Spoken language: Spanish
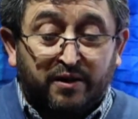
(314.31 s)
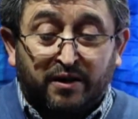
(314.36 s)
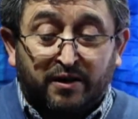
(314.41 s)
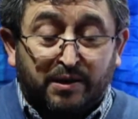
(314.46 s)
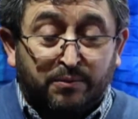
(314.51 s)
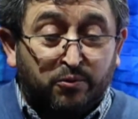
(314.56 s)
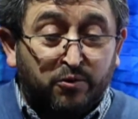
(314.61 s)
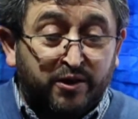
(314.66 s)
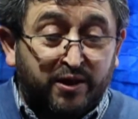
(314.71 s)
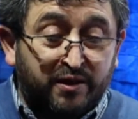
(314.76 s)
el
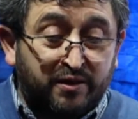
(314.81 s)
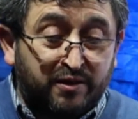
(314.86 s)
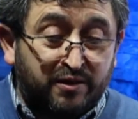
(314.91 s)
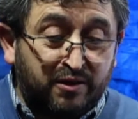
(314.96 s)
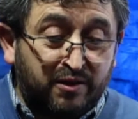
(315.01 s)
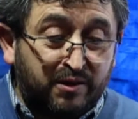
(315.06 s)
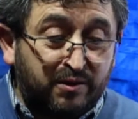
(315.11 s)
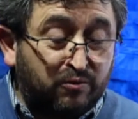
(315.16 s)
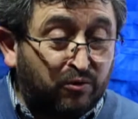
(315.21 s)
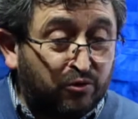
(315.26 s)
equipo
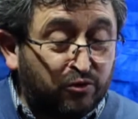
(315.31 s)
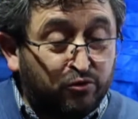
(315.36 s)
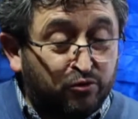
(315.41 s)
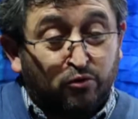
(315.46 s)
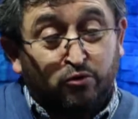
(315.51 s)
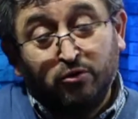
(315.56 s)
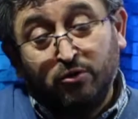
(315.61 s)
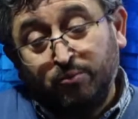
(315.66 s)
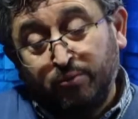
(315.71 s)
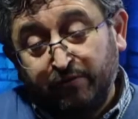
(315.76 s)
directivo,
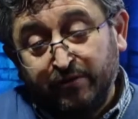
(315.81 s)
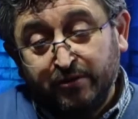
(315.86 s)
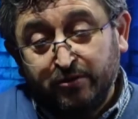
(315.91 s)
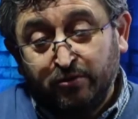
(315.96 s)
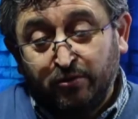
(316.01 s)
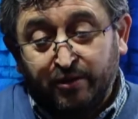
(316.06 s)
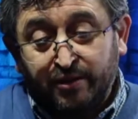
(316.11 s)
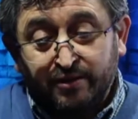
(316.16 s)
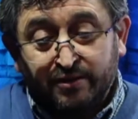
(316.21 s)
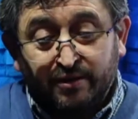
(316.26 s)
los otros
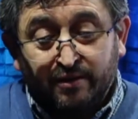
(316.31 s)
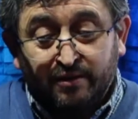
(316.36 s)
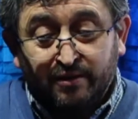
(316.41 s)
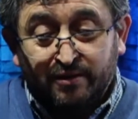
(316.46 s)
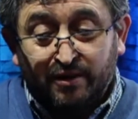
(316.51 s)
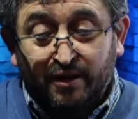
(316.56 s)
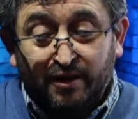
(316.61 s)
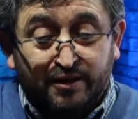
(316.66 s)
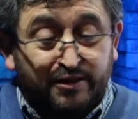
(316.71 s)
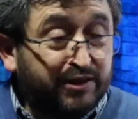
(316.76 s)
profesores.
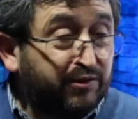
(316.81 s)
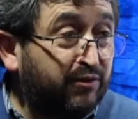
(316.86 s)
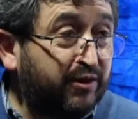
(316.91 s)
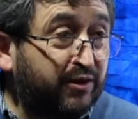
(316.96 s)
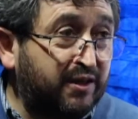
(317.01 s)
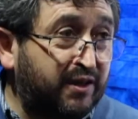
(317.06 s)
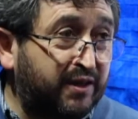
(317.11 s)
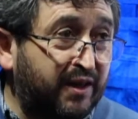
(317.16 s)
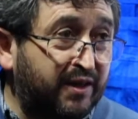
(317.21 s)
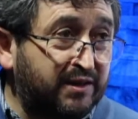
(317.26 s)
El liceo
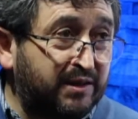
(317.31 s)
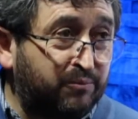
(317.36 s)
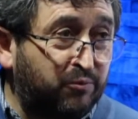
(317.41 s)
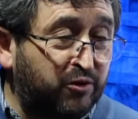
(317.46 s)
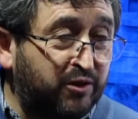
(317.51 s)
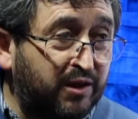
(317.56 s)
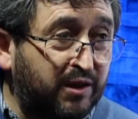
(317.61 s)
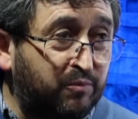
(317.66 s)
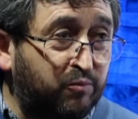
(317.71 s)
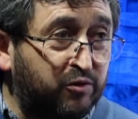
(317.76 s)
en general se
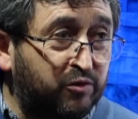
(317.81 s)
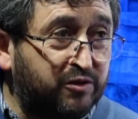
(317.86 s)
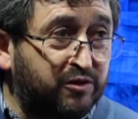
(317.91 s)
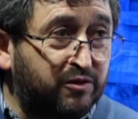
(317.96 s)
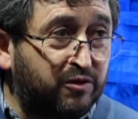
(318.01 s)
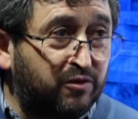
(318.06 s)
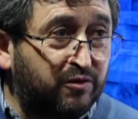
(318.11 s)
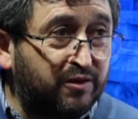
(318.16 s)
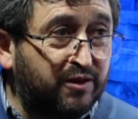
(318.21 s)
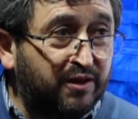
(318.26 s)
pone a
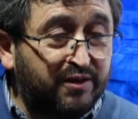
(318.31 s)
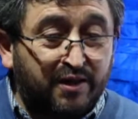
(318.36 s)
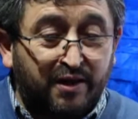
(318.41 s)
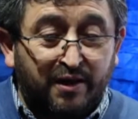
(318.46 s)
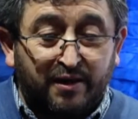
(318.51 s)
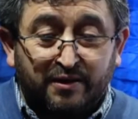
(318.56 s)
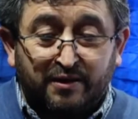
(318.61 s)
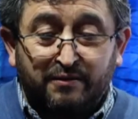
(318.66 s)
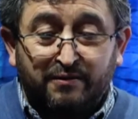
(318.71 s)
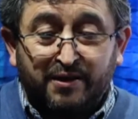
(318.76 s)
disposición de
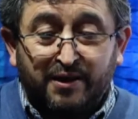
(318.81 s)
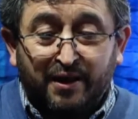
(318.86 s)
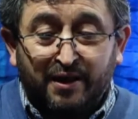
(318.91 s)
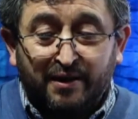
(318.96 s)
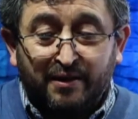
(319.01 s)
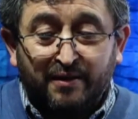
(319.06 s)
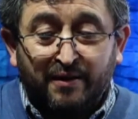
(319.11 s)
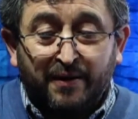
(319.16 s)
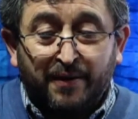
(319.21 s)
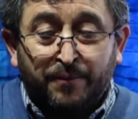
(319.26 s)
estas
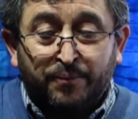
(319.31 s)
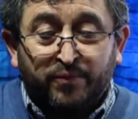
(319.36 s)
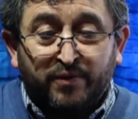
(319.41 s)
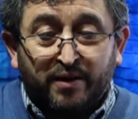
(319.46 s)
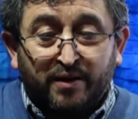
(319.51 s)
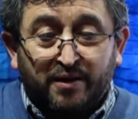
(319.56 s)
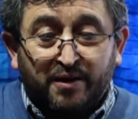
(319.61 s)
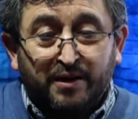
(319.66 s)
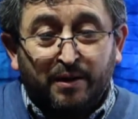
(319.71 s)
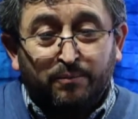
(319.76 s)
actividades
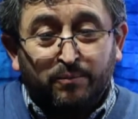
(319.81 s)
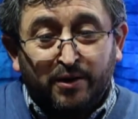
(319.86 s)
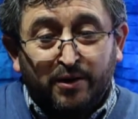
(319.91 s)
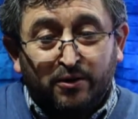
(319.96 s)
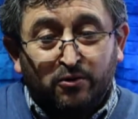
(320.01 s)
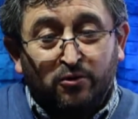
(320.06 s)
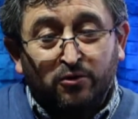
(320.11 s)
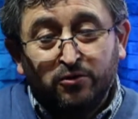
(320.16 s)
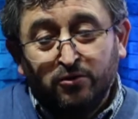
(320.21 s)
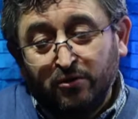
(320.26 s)
y
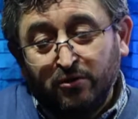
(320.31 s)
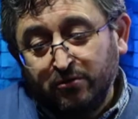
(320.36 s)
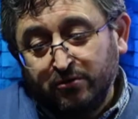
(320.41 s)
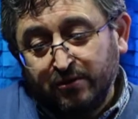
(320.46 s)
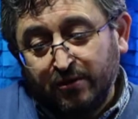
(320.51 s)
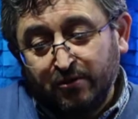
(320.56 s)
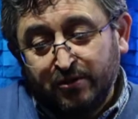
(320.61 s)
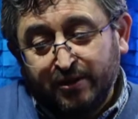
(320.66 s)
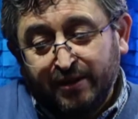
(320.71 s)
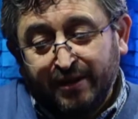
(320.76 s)
también
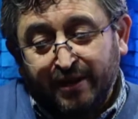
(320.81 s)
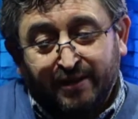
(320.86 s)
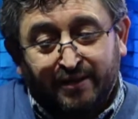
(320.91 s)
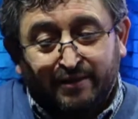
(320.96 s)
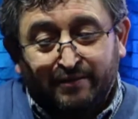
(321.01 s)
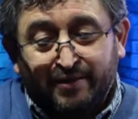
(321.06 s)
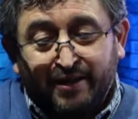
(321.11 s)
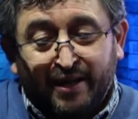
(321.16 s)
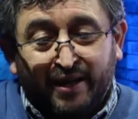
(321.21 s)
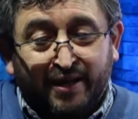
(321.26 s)
otros, otras
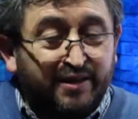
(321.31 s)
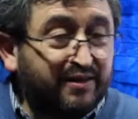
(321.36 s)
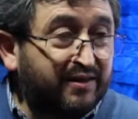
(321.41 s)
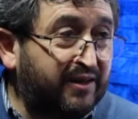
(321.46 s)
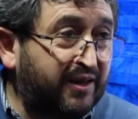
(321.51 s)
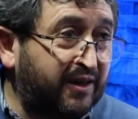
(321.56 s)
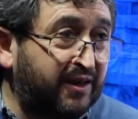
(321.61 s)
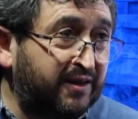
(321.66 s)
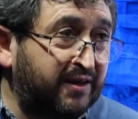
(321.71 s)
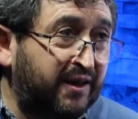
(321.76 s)
actividades
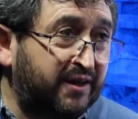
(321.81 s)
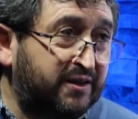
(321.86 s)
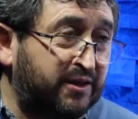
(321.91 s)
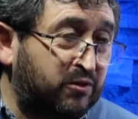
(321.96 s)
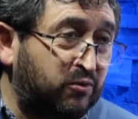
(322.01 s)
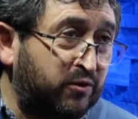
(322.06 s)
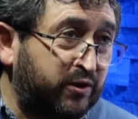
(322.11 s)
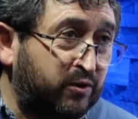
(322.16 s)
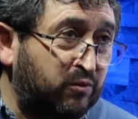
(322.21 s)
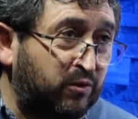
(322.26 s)
internas
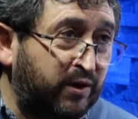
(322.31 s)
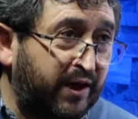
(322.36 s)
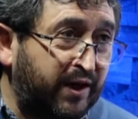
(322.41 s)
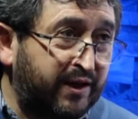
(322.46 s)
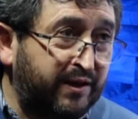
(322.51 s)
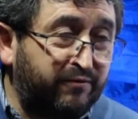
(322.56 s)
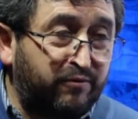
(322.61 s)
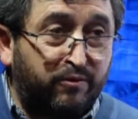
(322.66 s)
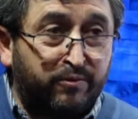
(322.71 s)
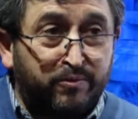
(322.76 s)

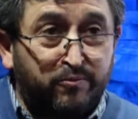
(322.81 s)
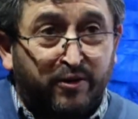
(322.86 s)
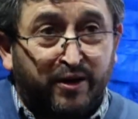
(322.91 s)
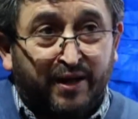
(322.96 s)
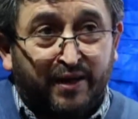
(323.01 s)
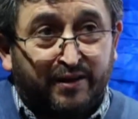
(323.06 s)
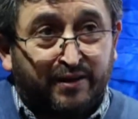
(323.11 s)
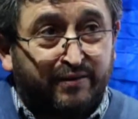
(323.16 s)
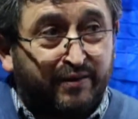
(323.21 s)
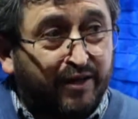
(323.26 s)
extracurriculares, volvimos
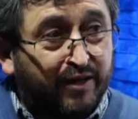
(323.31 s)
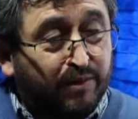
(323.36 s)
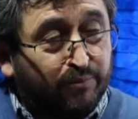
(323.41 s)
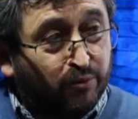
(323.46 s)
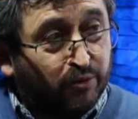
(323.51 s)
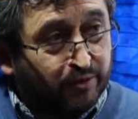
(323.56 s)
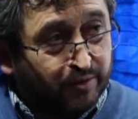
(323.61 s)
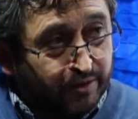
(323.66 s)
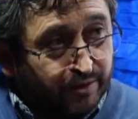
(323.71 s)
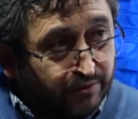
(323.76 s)
a las actividades
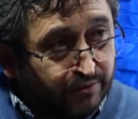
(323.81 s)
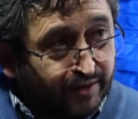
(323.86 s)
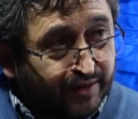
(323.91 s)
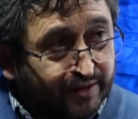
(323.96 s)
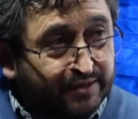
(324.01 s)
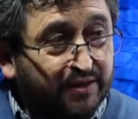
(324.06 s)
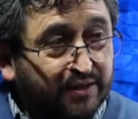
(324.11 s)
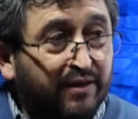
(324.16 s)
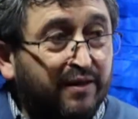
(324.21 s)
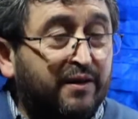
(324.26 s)

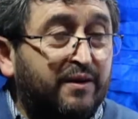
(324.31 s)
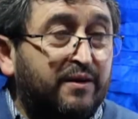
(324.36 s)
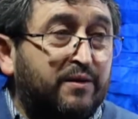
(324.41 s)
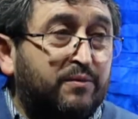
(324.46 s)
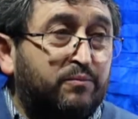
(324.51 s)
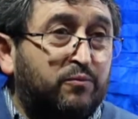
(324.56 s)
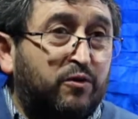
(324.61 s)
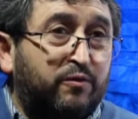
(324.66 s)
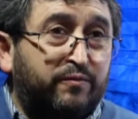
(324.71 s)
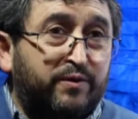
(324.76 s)
deportivas,
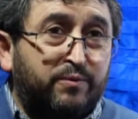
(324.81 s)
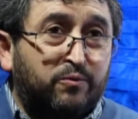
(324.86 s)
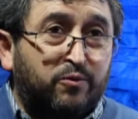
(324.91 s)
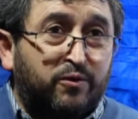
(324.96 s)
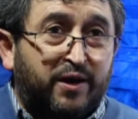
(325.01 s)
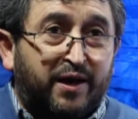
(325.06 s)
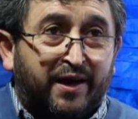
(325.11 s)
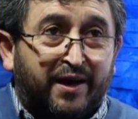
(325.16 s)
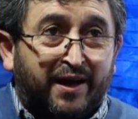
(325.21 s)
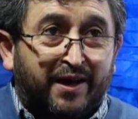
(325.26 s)

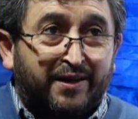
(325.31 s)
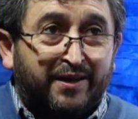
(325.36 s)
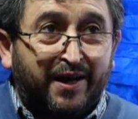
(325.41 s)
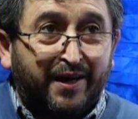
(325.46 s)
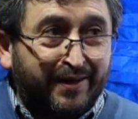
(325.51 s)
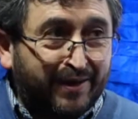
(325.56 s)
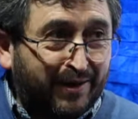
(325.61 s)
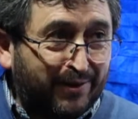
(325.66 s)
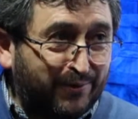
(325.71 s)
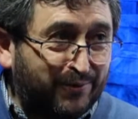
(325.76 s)
volvimos a
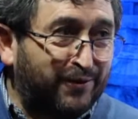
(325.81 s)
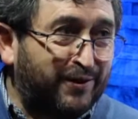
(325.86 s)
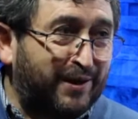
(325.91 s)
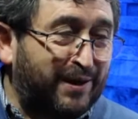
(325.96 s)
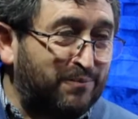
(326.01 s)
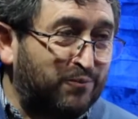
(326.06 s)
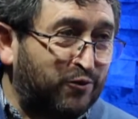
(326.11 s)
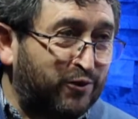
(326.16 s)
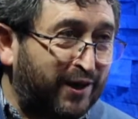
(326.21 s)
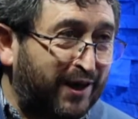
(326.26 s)
ganar algunos
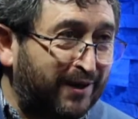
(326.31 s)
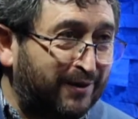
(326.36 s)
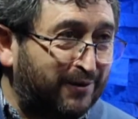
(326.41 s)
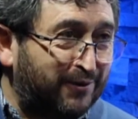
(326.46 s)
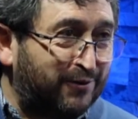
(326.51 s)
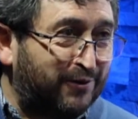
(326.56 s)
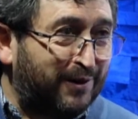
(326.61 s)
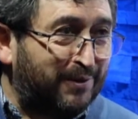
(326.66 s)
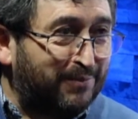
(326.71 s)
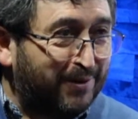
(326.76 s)

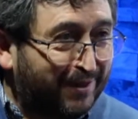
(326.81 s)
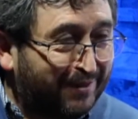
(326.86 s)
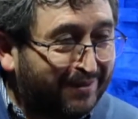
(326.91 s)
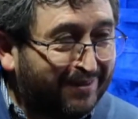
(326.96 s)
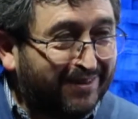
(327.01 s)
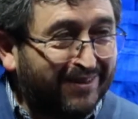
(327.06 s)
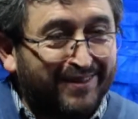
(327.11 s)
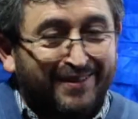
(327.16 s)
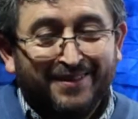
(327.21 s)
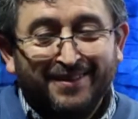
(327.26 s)
campeonatos
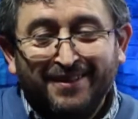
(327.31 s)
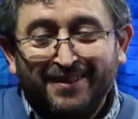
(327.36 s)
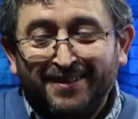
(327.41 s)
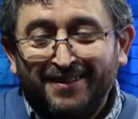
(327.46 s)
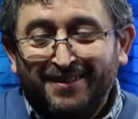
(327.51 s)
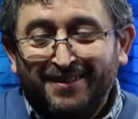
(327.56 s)
nuevamente.